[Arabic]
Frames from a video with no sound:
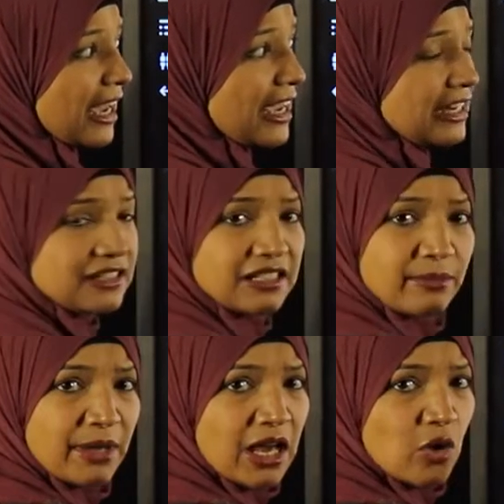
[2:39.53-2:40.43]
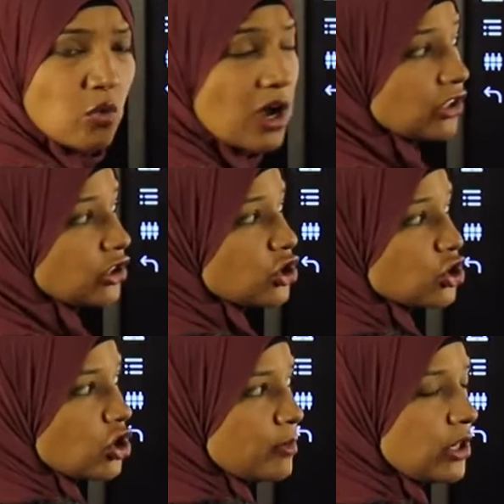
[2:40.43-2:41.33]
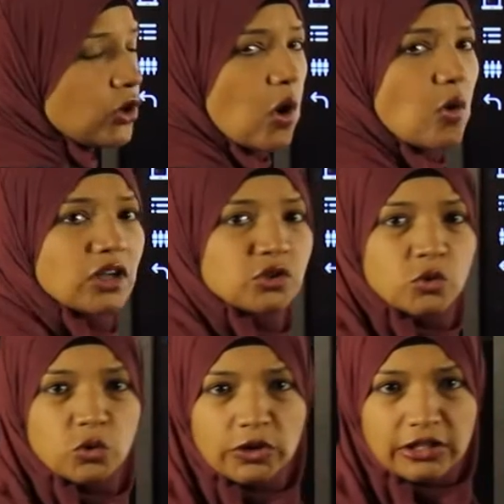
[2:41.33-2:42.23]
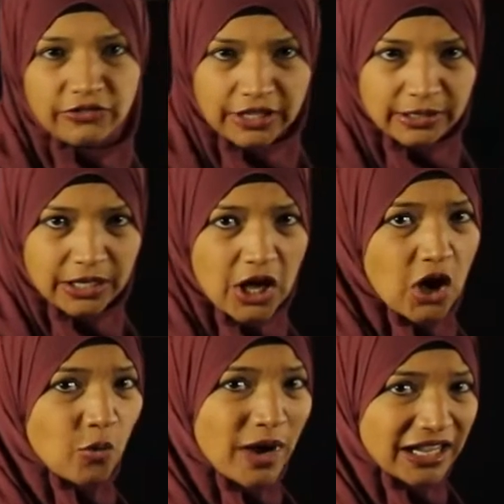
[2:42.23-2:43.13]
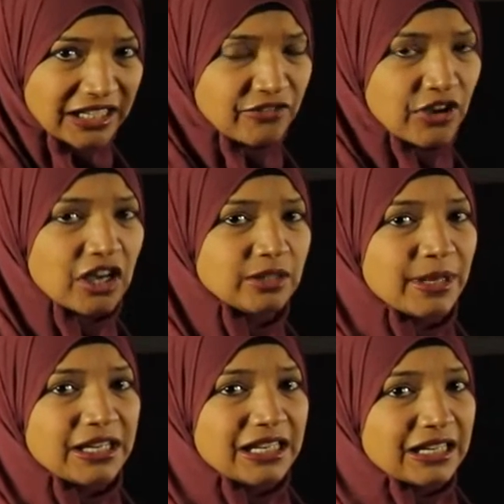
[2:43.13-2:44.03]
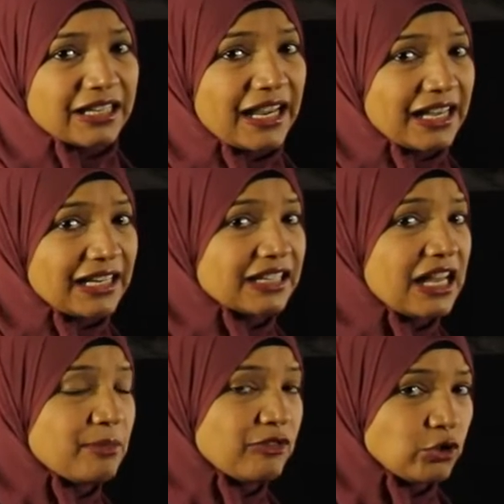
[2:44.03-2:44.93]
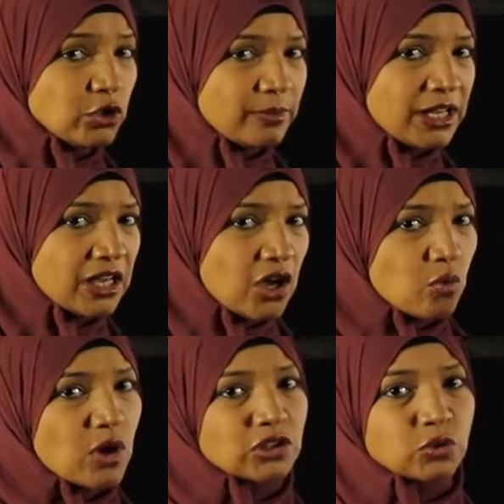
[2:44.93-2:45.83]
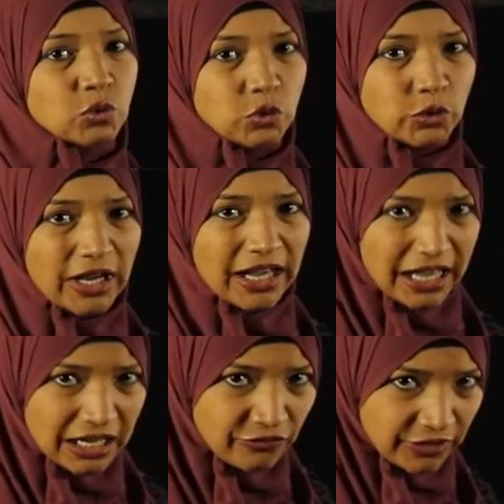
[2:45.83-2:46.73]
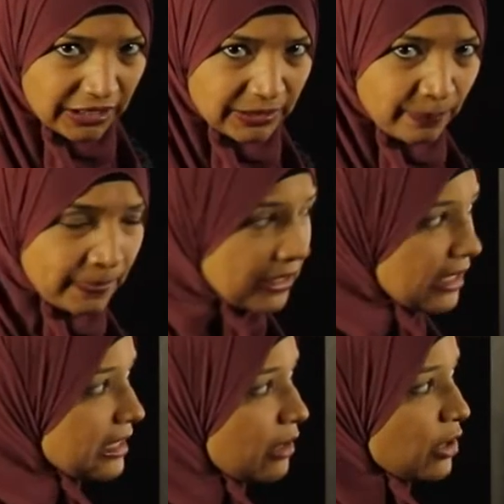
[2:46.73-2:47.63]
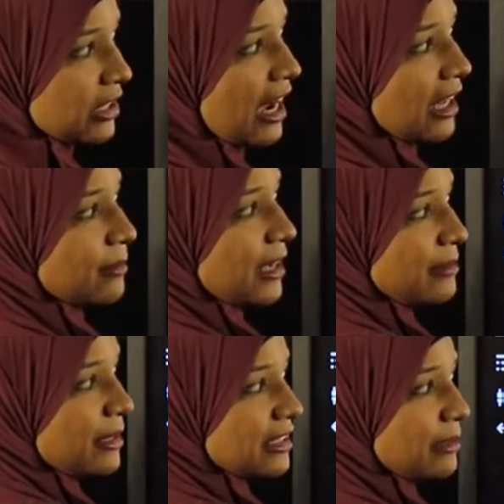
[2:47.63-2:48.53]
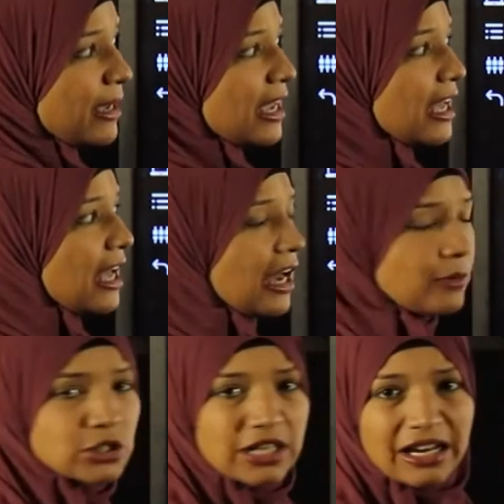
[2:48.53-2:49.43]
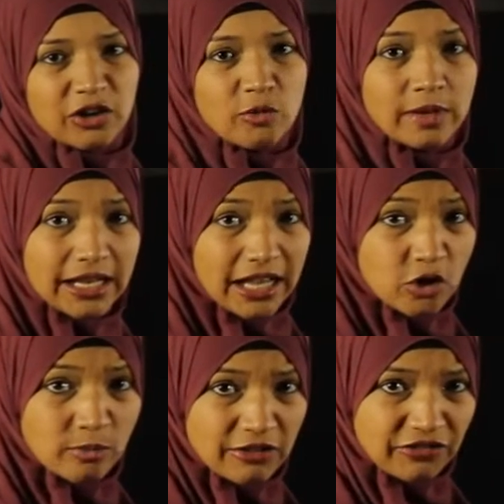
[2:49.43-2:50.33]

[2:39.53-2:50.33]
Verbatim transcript: حاله الماء وقت الشرب اللي هو وقت وقوع الفعل وعليه فقد بينت حاله المفعول به وقت وقوع الفعل لاني لو جيت اعرف كلمه الماء ابص على الجمله الاقيها جمله